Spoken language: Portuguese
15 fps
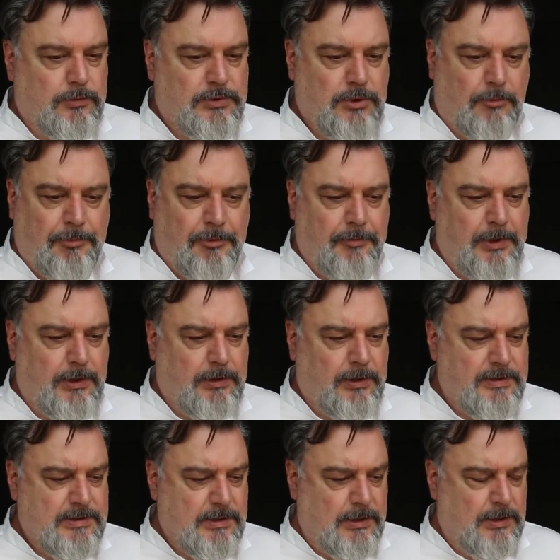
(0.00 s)
O Céu
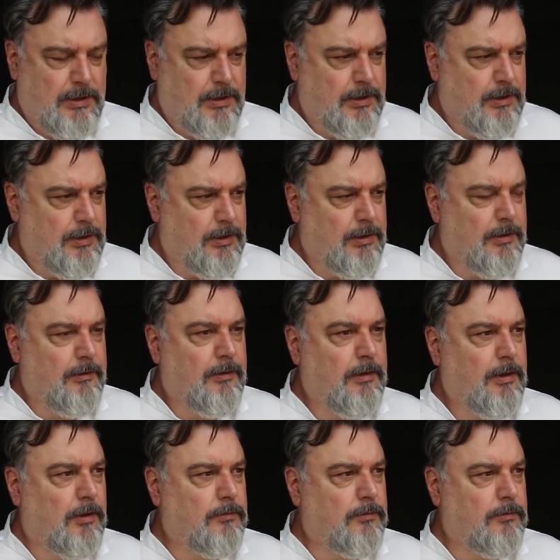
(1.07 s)
Pimentas ele